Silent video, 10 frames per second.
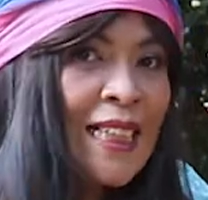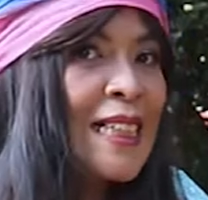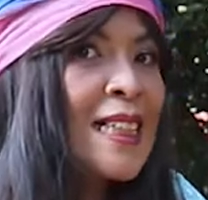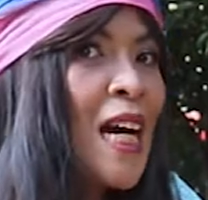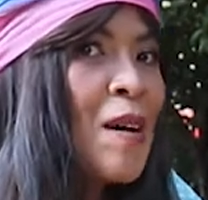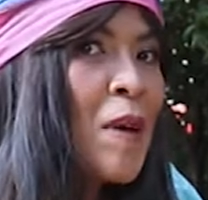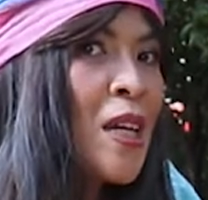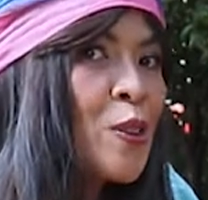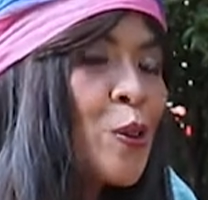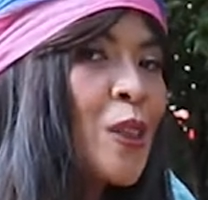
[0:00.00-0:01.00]
kita
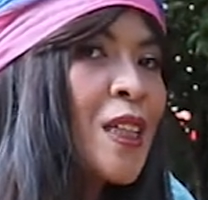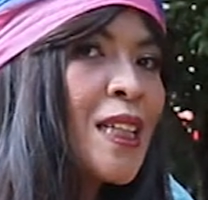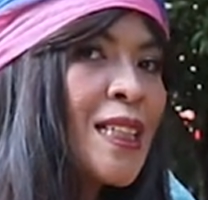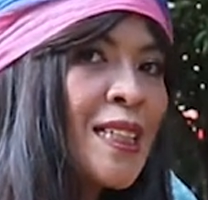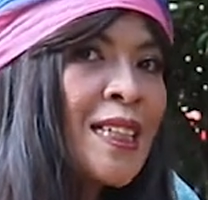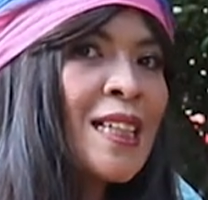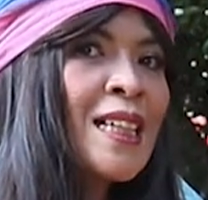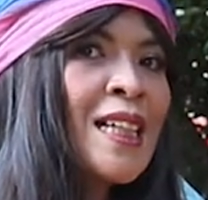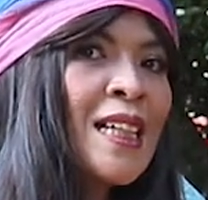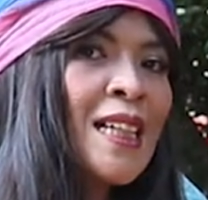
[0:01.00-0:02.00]
masuk ke
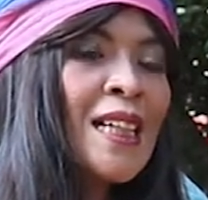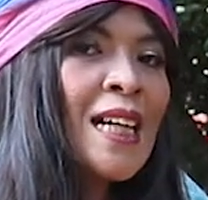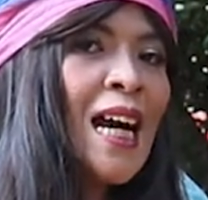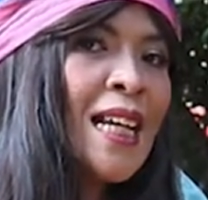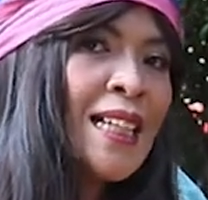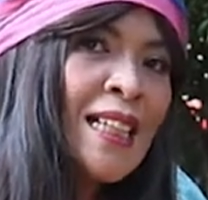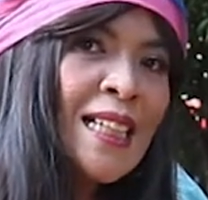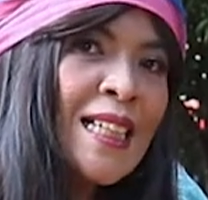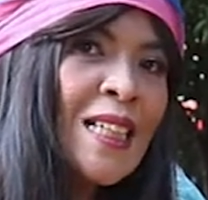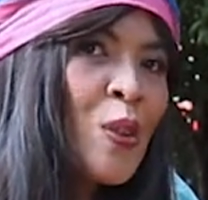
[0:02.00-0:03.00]

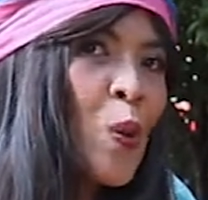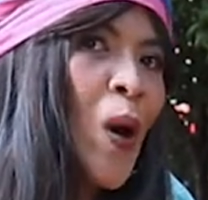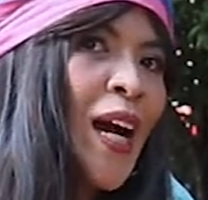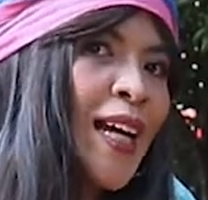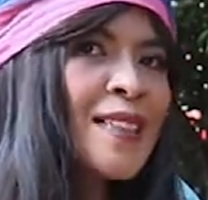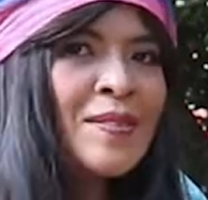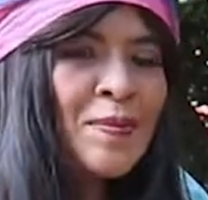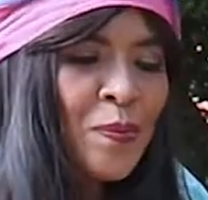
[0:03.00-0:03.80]
karir dan keuangan.